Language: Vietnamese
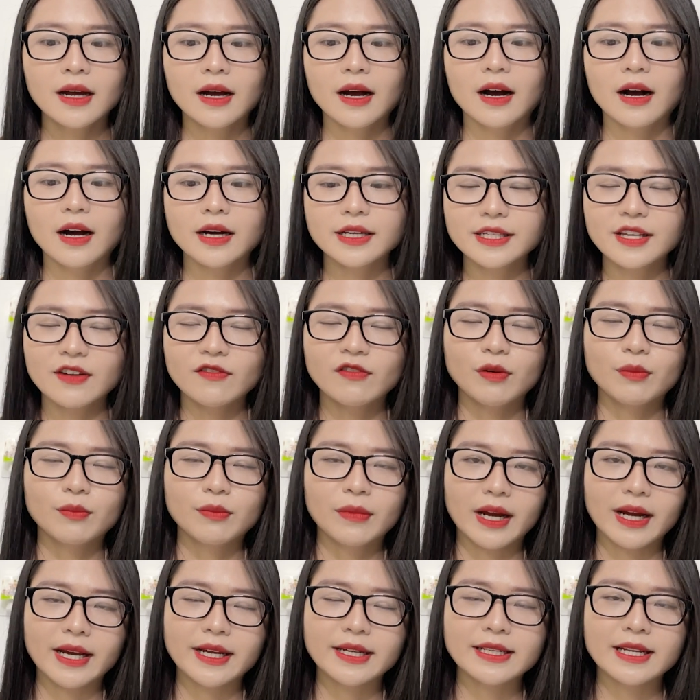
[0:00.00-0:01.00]
Sản phẩm
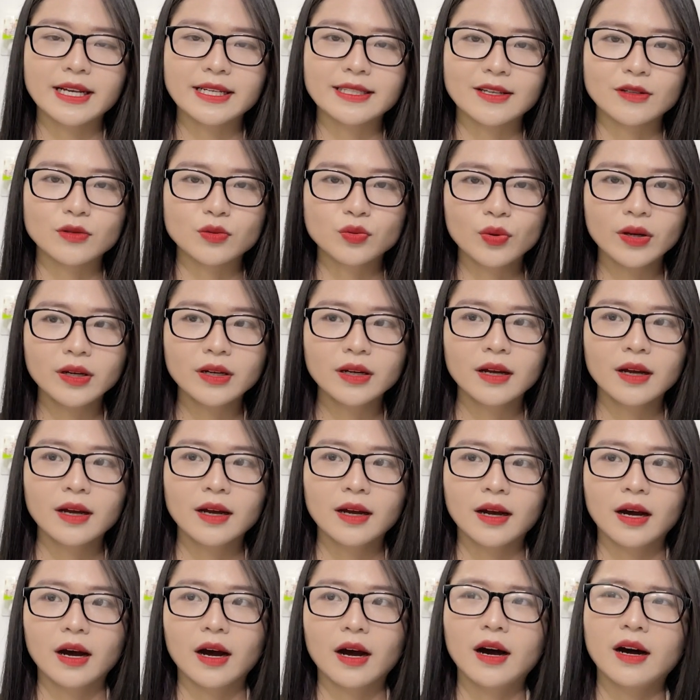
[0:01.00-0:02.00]
này nhà sản xuất
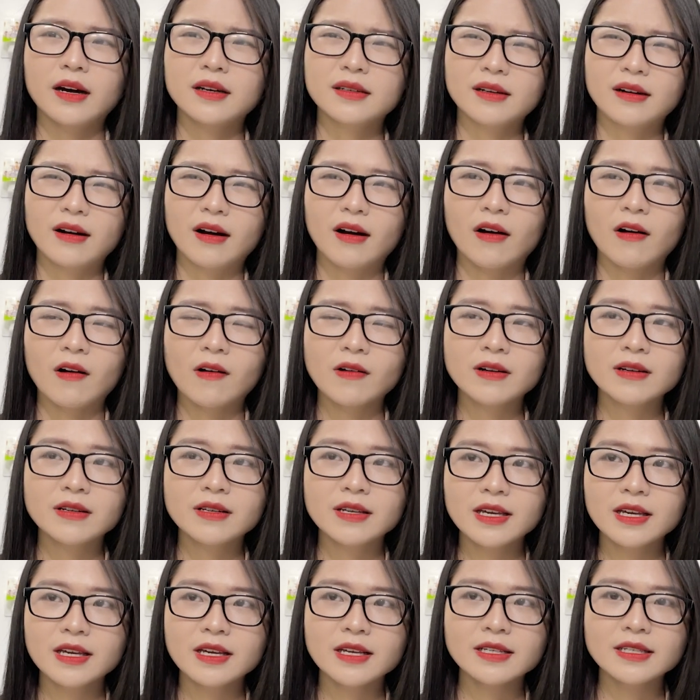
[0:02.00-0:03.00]
có
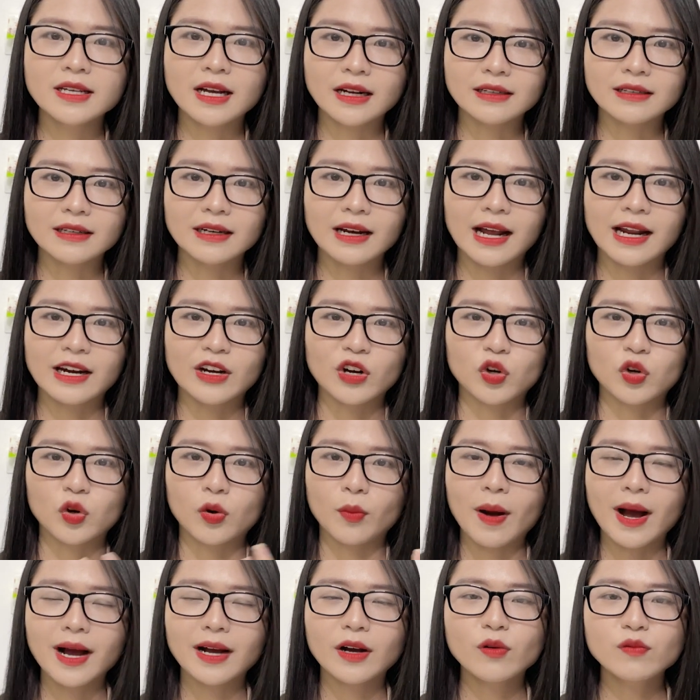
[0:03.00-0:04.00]
ghi rằng là nó có
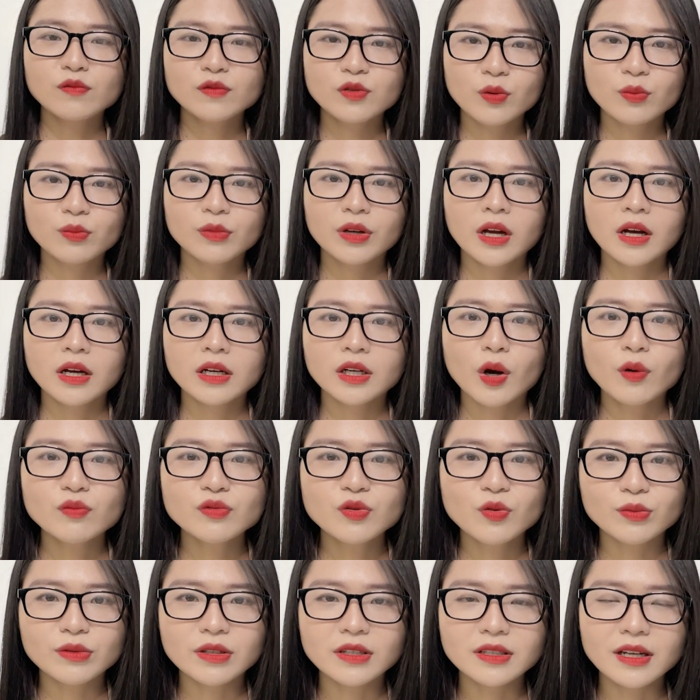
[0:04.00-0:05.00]
3 công dụng. Công
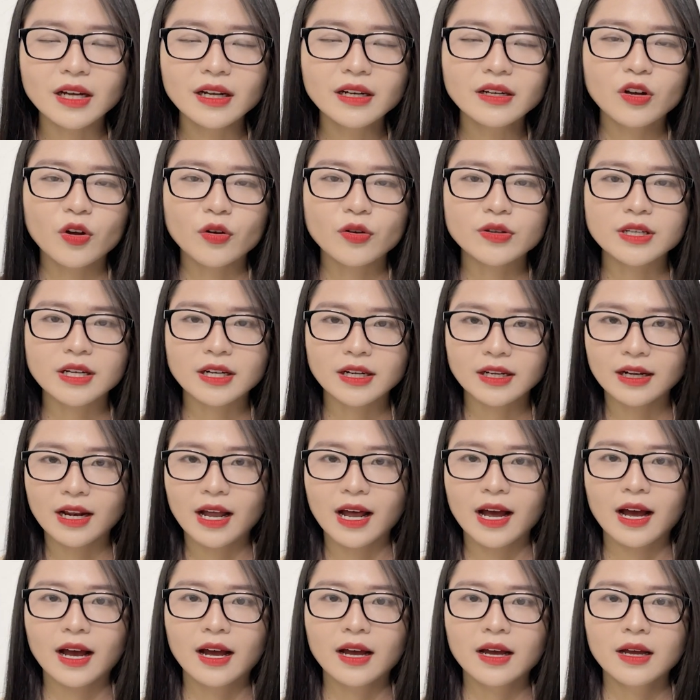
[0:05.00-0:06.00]
dụng thứ nhất đó chính
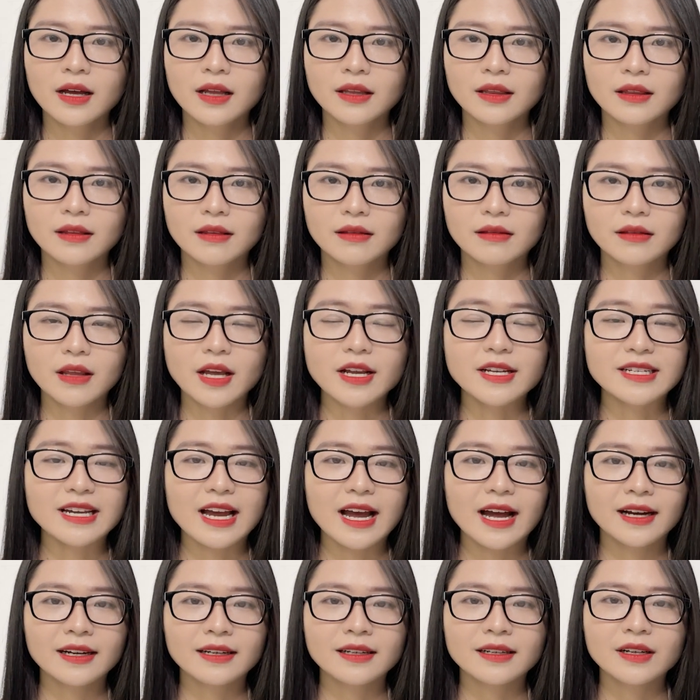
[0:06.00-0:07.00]
là tẩy
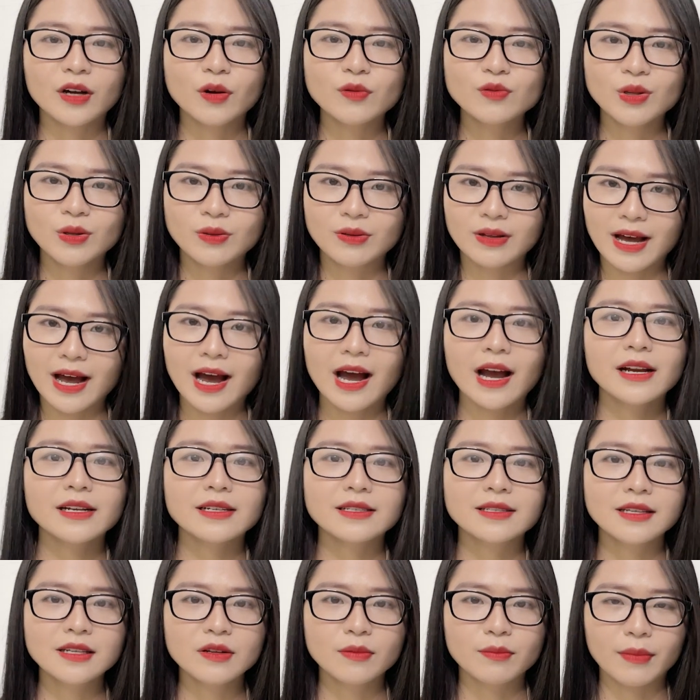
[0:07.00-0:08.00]
trang, công dụng thứ hai là
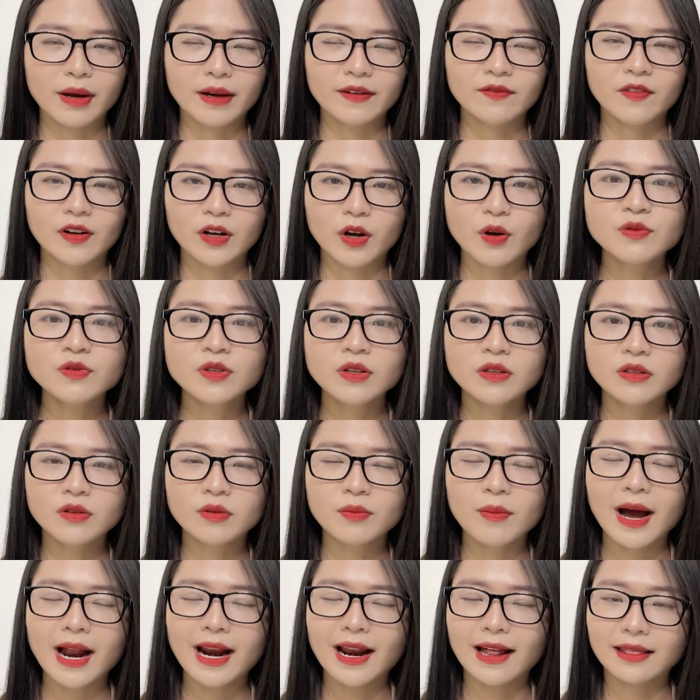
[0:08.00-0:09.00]
sữa rửa mặt, và công dụng thứ
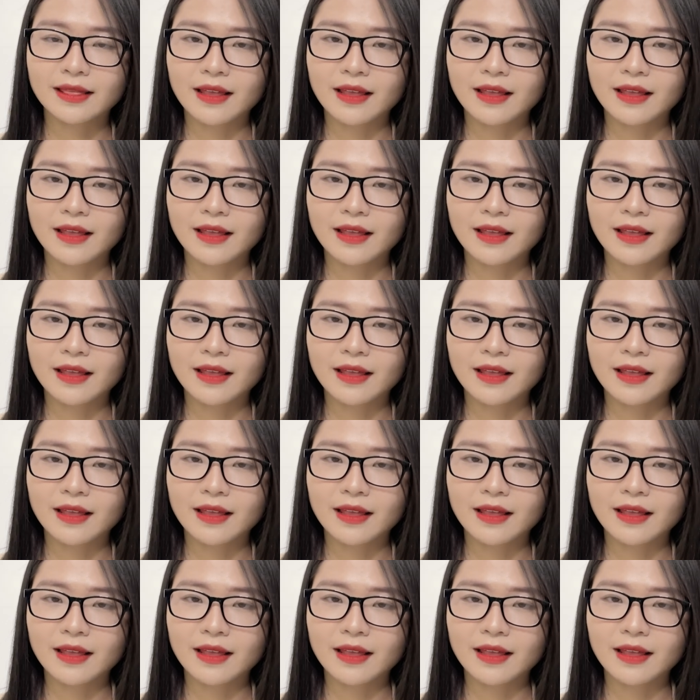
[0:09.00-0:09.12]
ba là